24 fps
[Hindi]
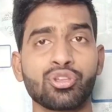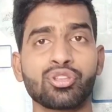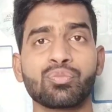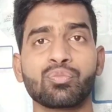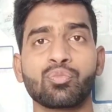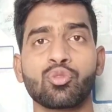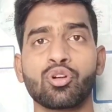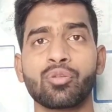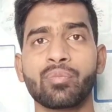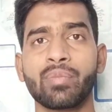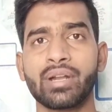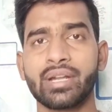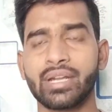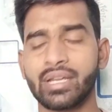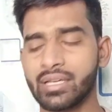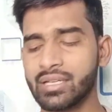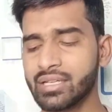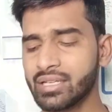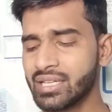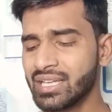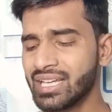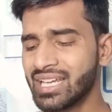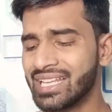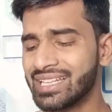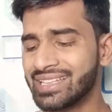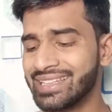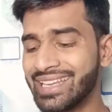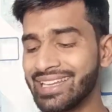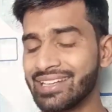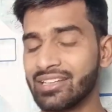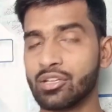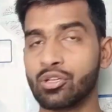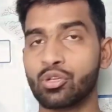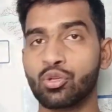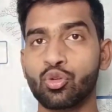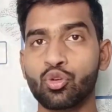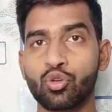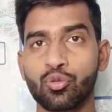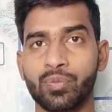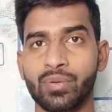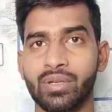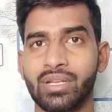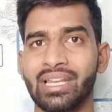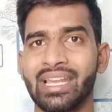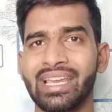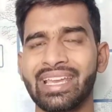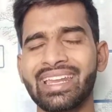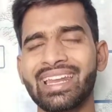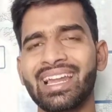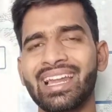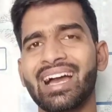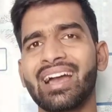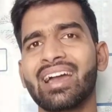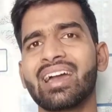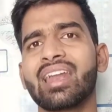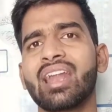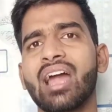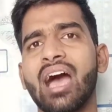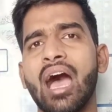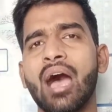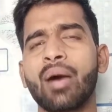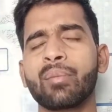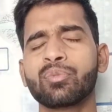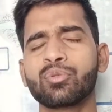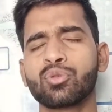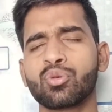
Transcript: टू इज़ मोर बेटर देन लूप लेकिन अगर आप